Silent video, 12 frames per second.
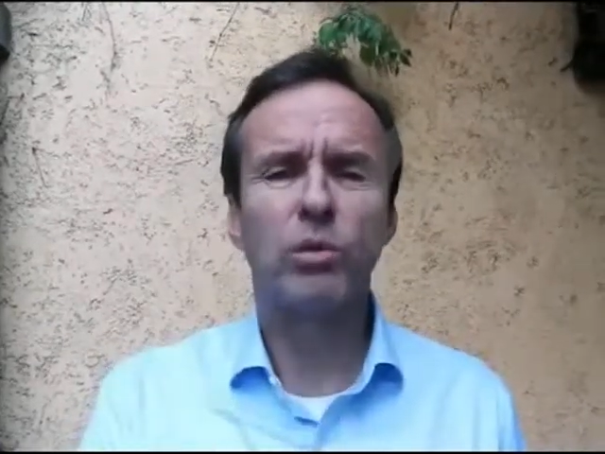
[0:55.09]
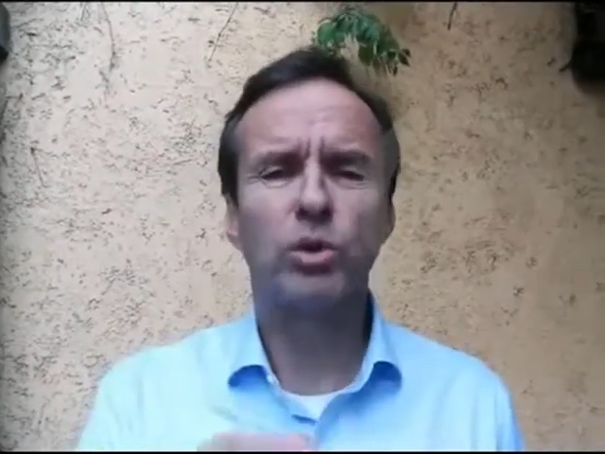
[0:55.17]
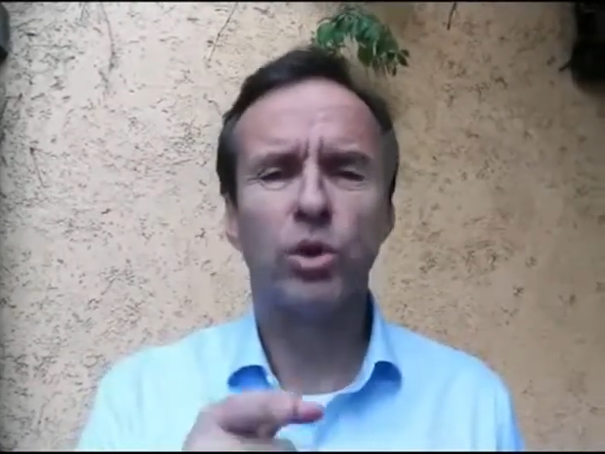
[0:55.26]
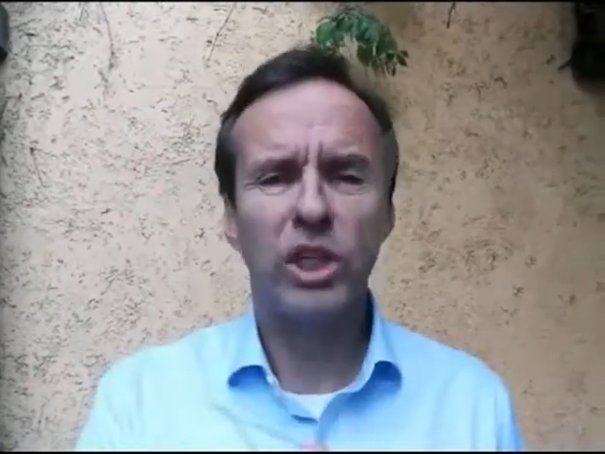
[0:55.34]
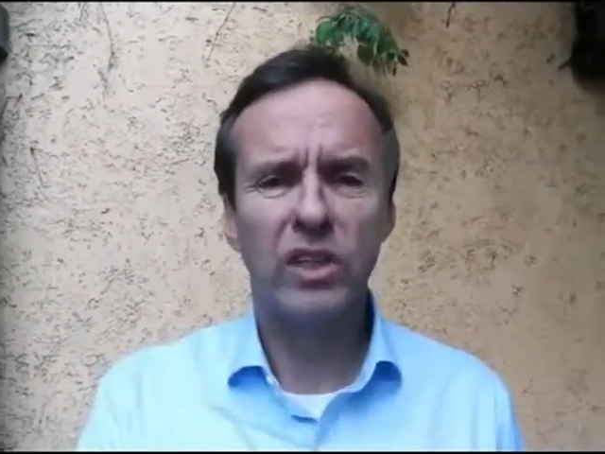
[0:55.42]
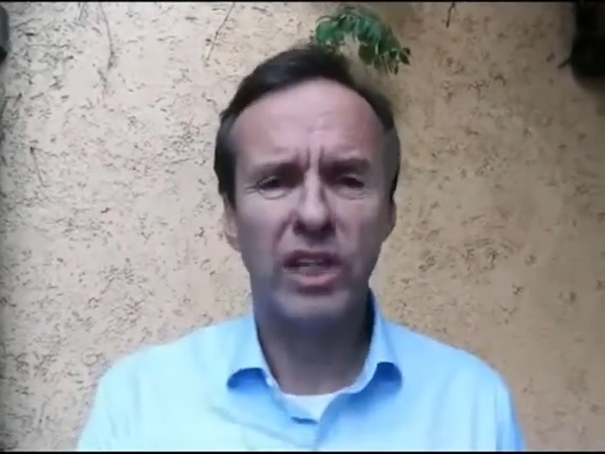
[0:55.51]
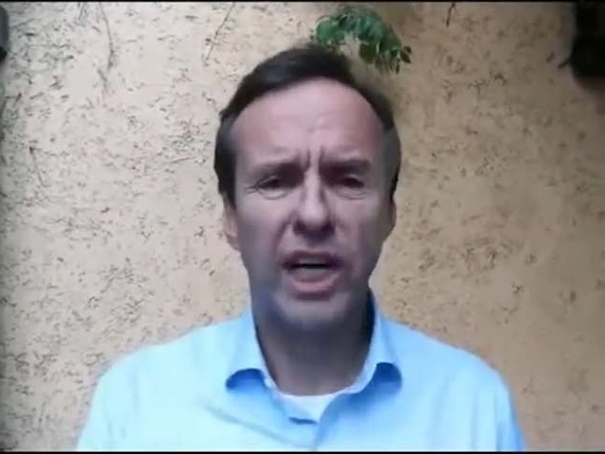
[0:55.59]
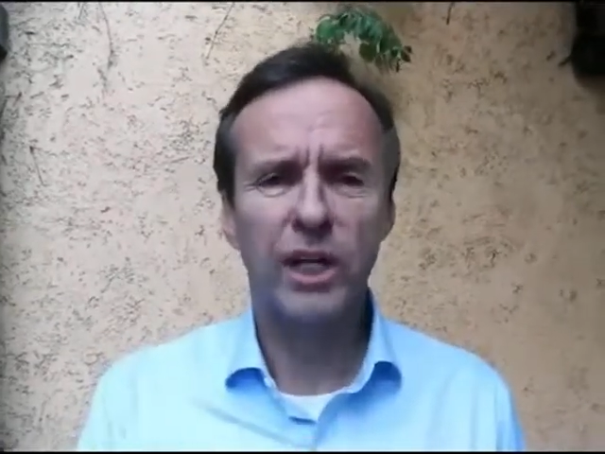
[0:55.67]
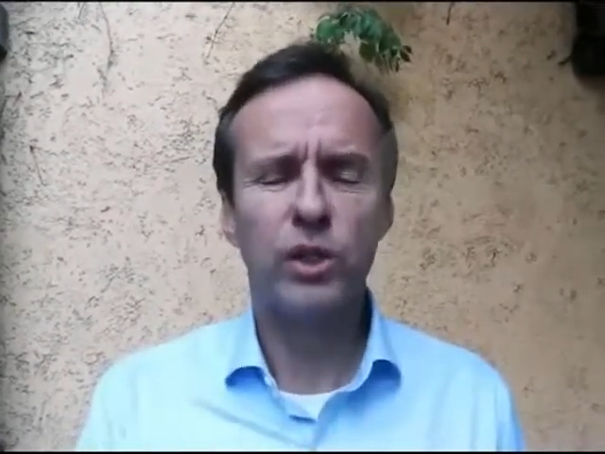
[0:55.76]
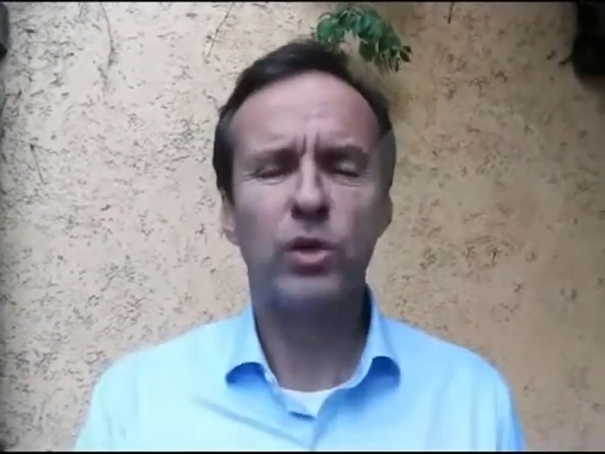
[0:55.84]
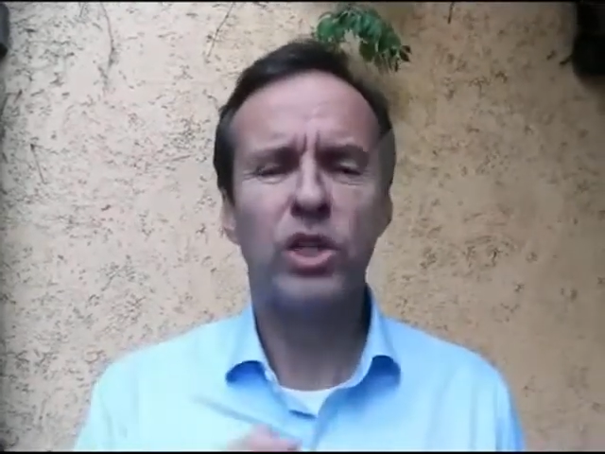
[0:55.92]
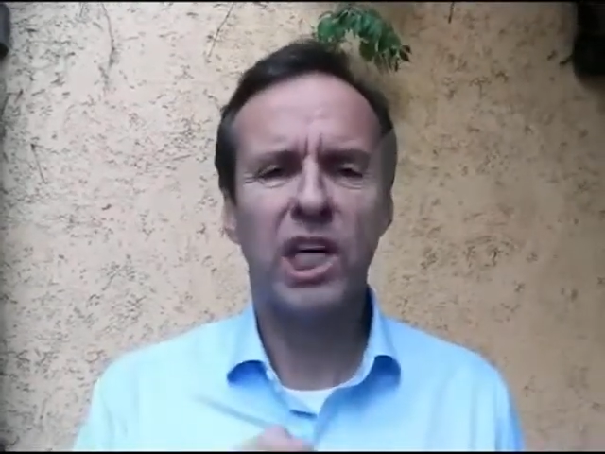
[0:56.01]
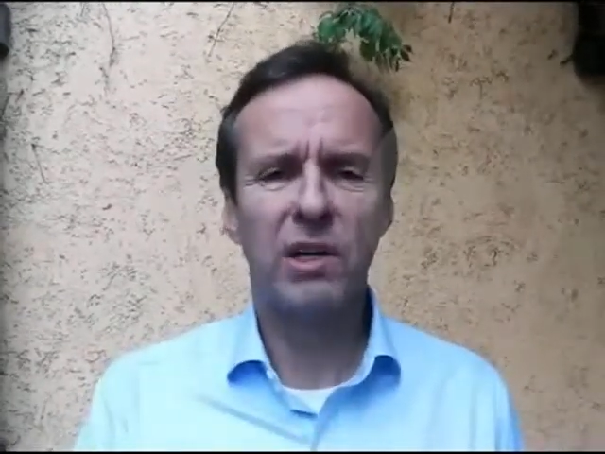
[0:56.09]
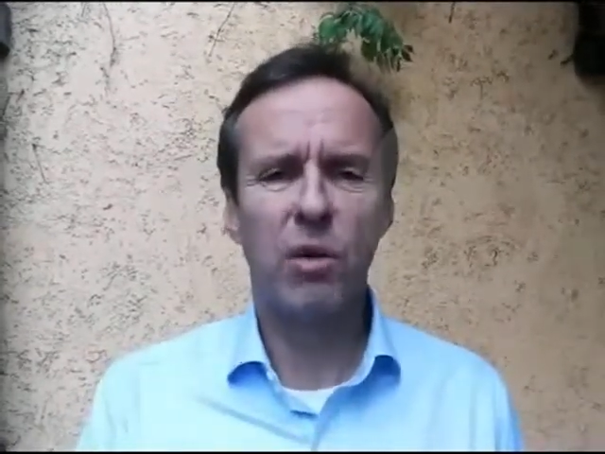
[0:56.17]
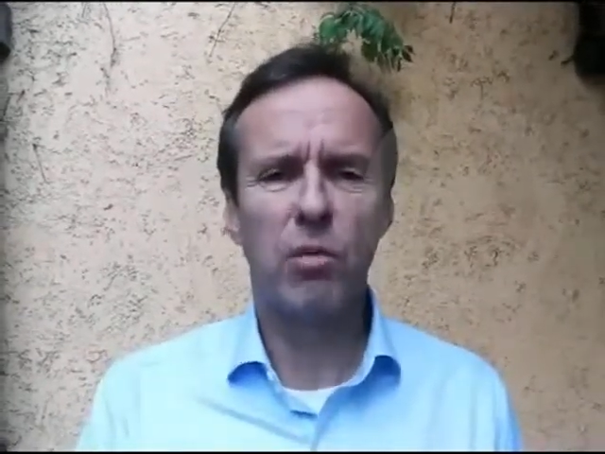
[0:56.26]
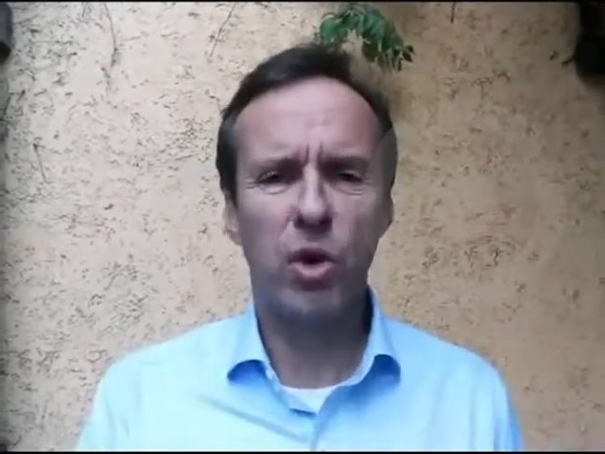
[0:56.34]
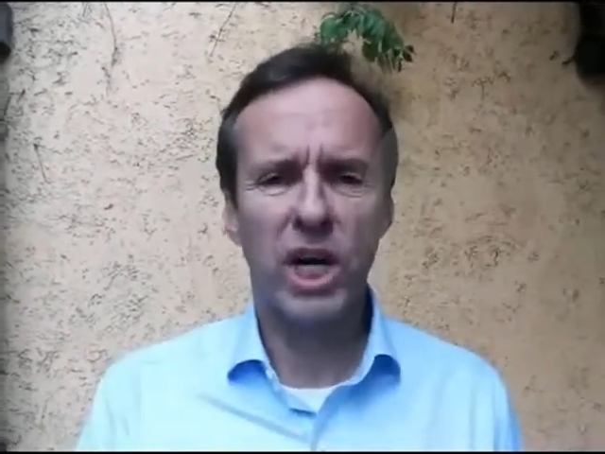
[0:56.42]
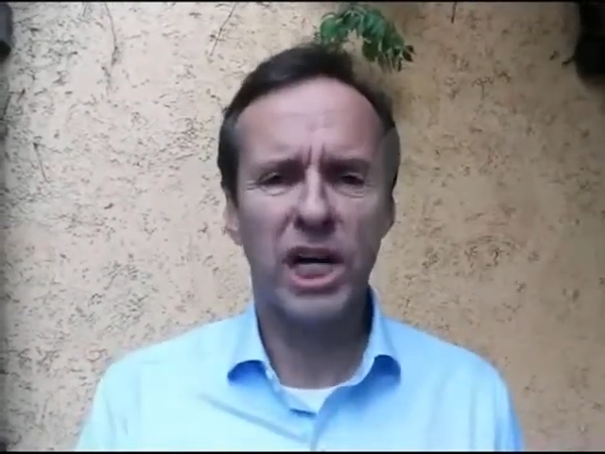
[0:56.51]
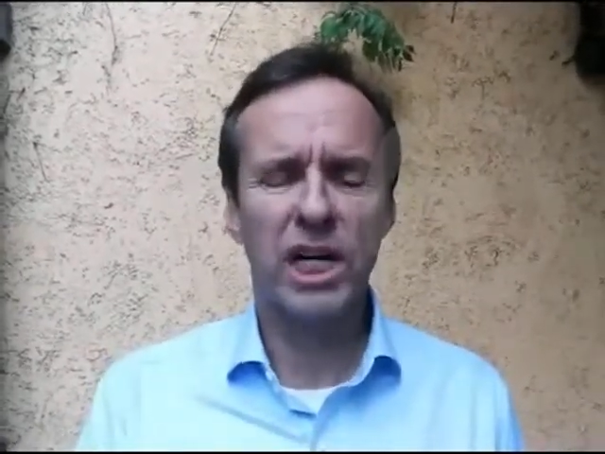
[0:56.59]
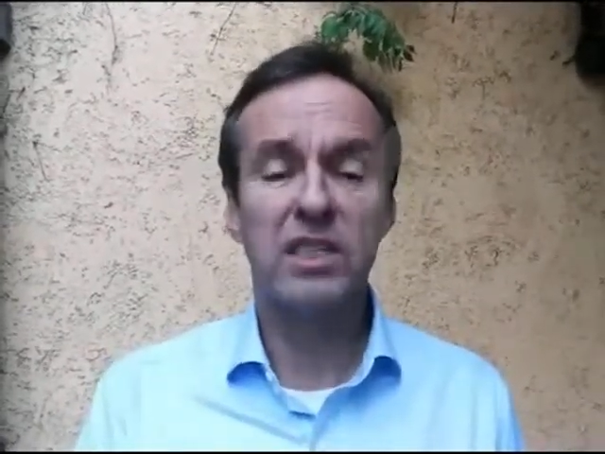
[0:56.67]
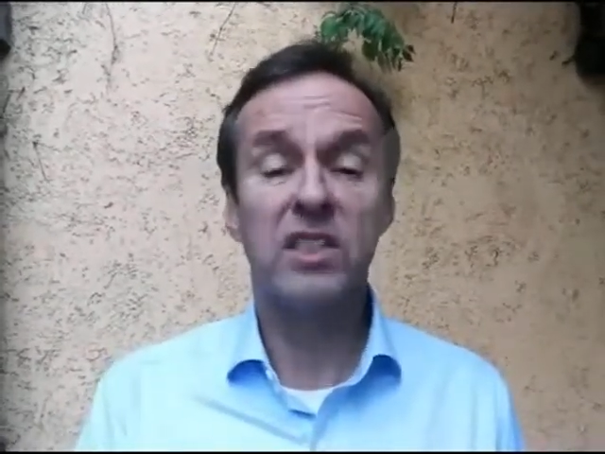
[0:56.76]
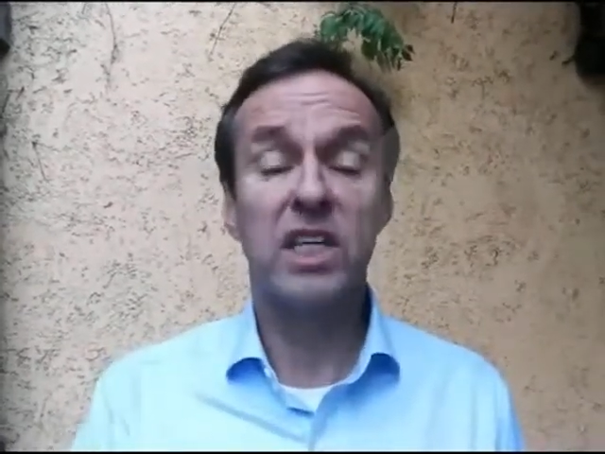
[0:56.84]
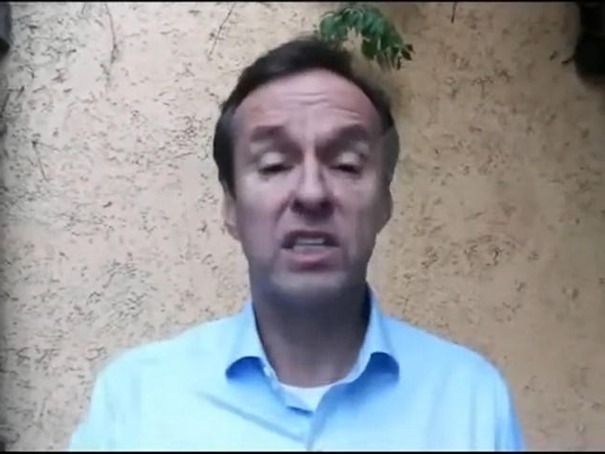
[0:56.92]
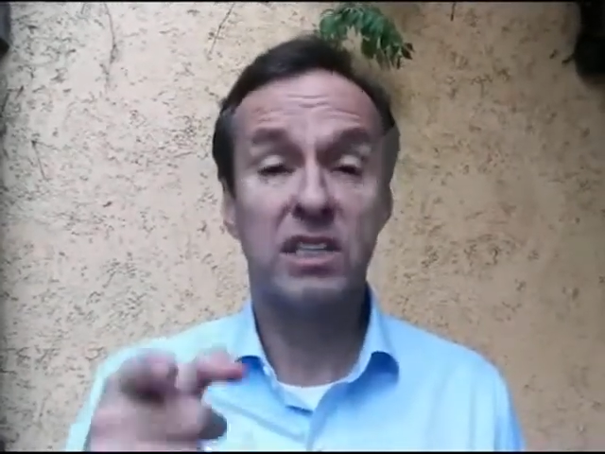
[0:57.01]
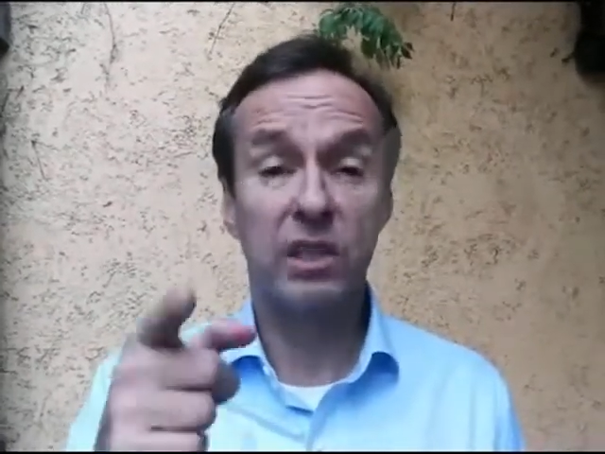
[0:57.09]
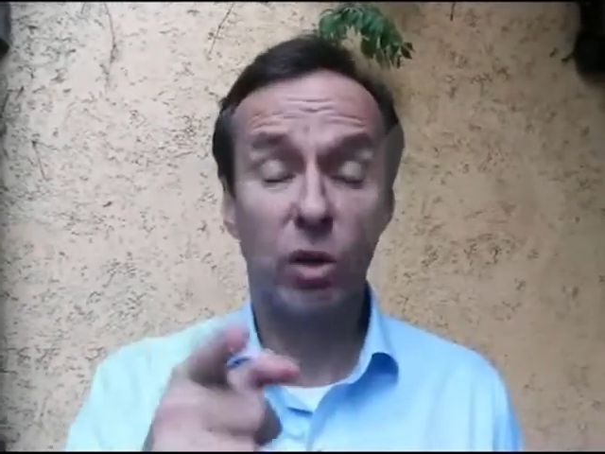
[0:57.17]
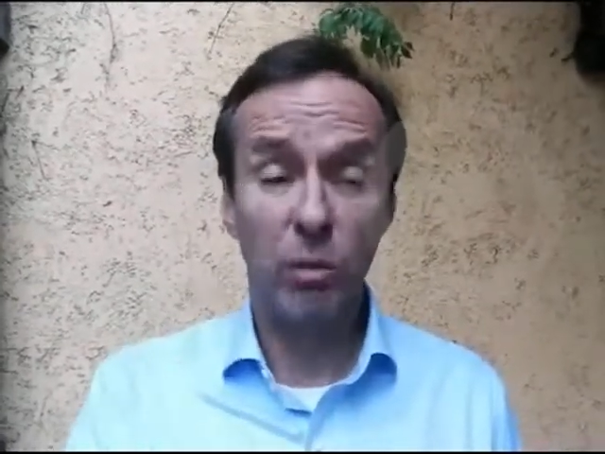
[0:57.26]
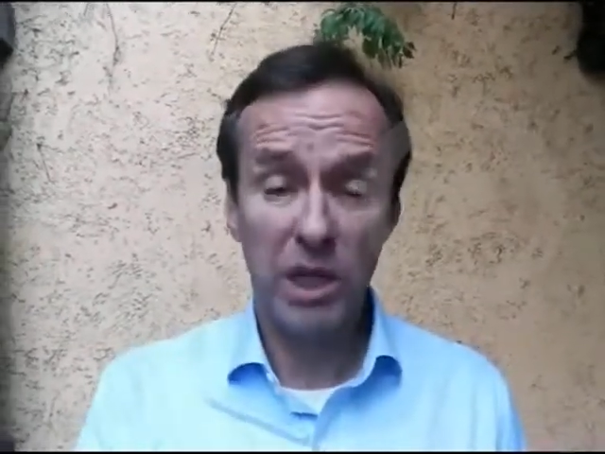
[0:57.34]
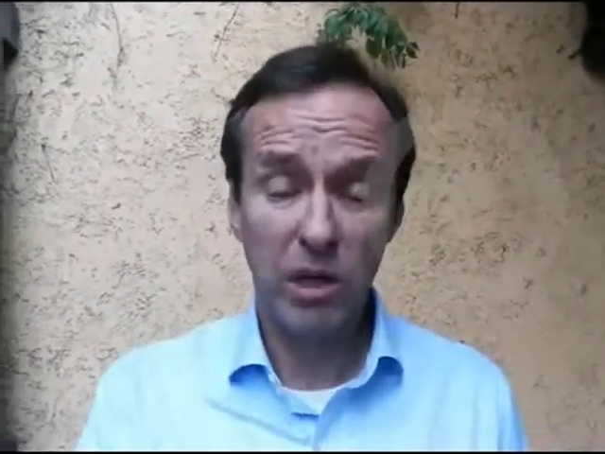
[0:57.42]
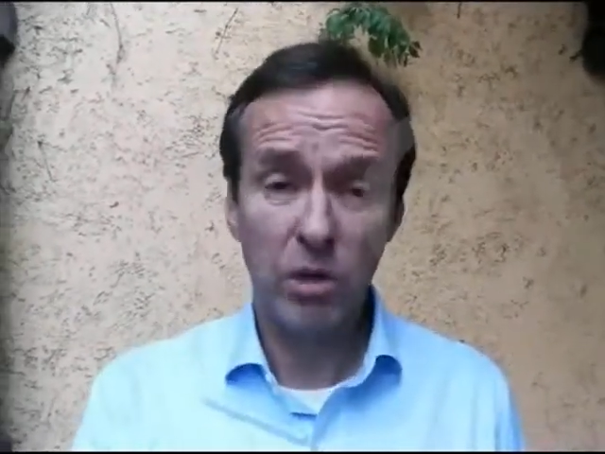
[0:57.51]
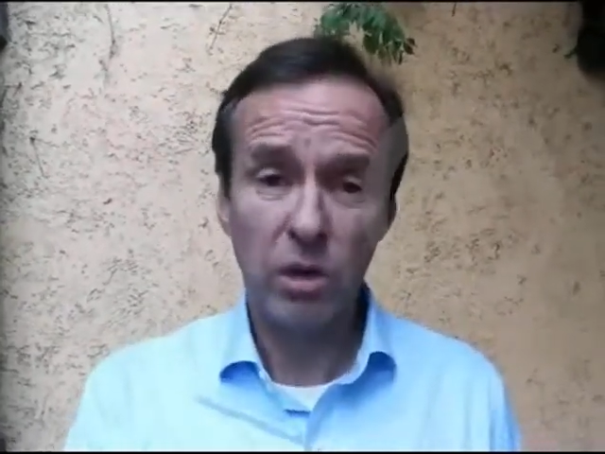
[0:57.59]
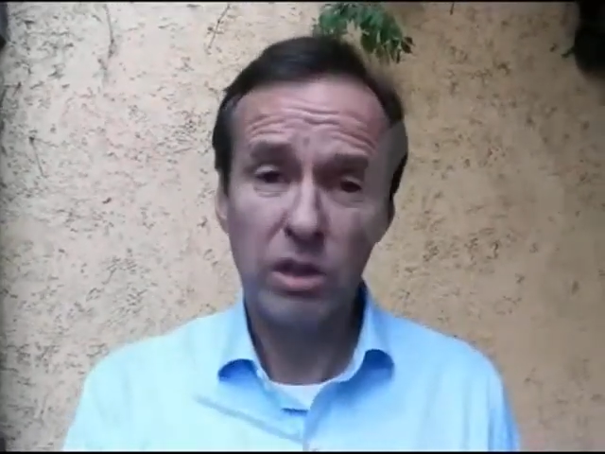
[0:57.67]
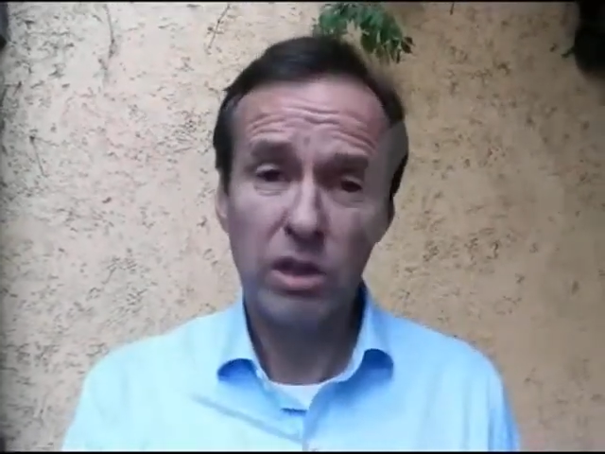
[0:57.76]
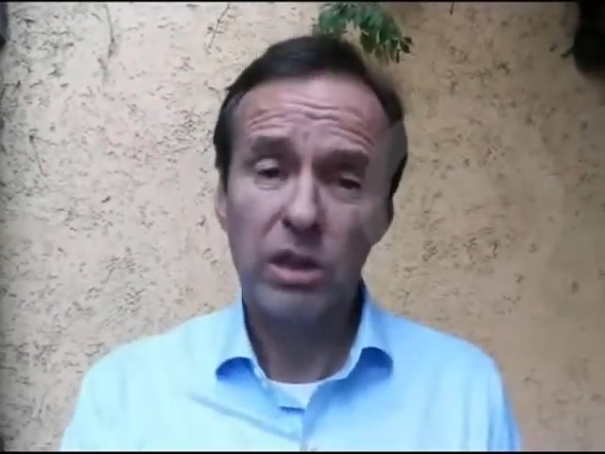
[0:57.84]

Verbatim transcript: autoritario de Evo Morales este domingo